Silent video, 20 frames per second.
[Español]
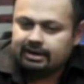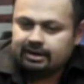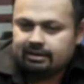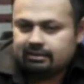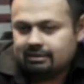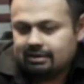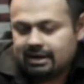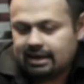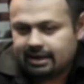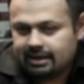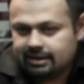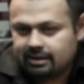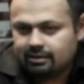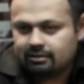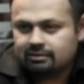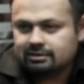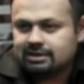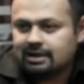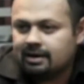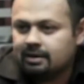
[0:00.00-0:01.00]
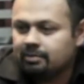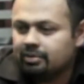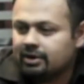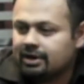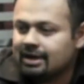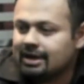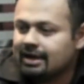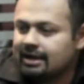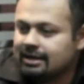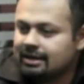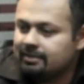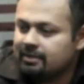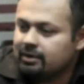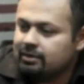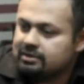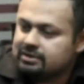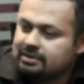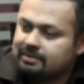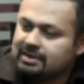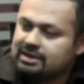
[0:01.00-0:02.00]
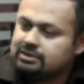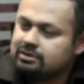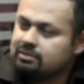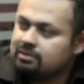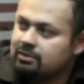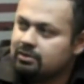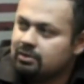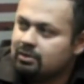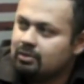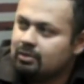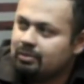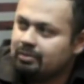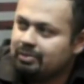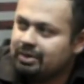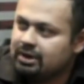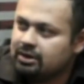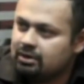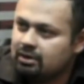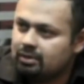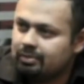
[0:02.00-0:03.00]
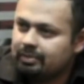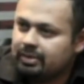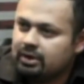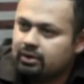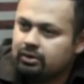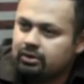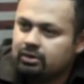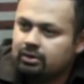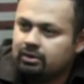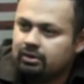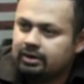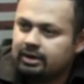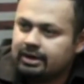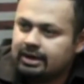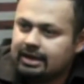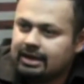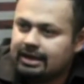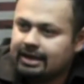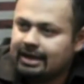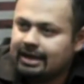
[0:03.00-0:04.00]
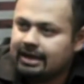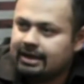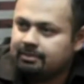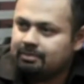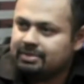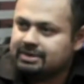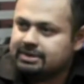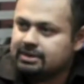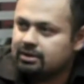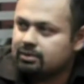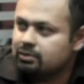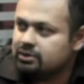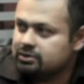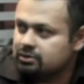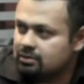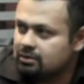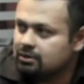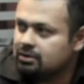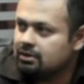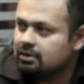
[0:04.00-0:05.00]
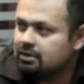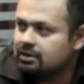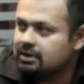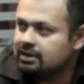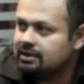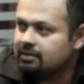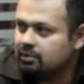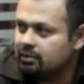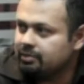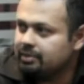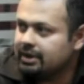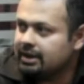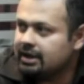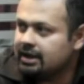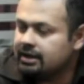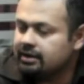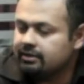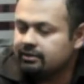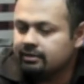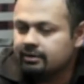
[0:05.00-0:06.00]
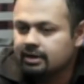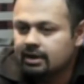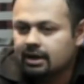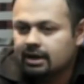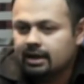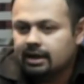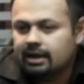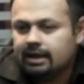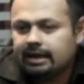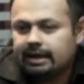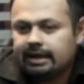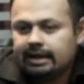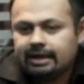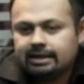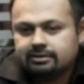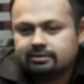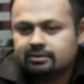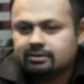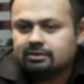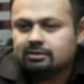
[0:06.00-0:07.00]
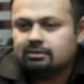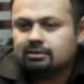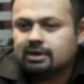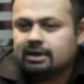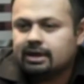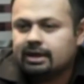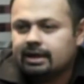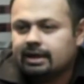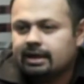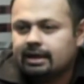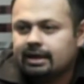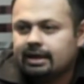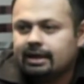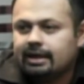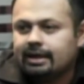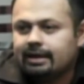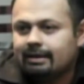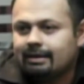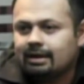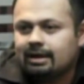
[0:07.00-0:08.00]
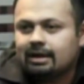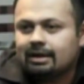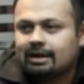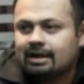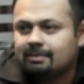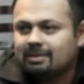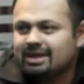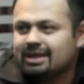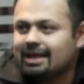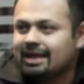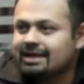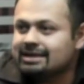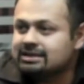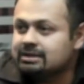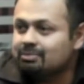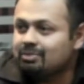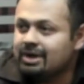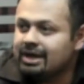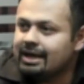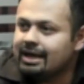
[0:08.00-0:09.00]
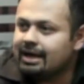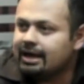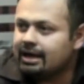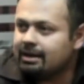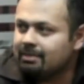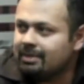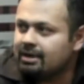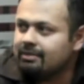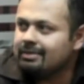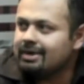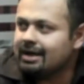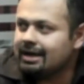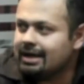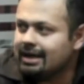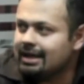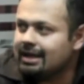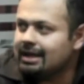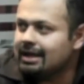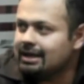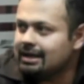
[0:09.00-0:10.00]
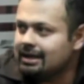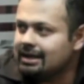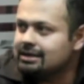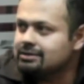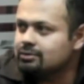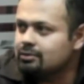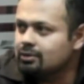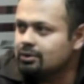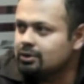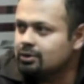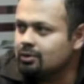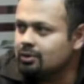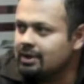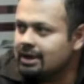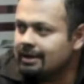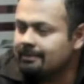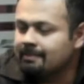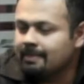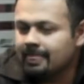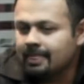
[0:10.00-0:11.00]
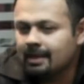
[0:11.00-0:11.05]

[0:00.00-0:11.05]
eh, la gente no lo sabe porque la gente me conoce más como un pintor, pero yo en realidad empecé como escultor desde muy pequeño y eso es lo que realmente la disciplina que más me agrada, la, escultura.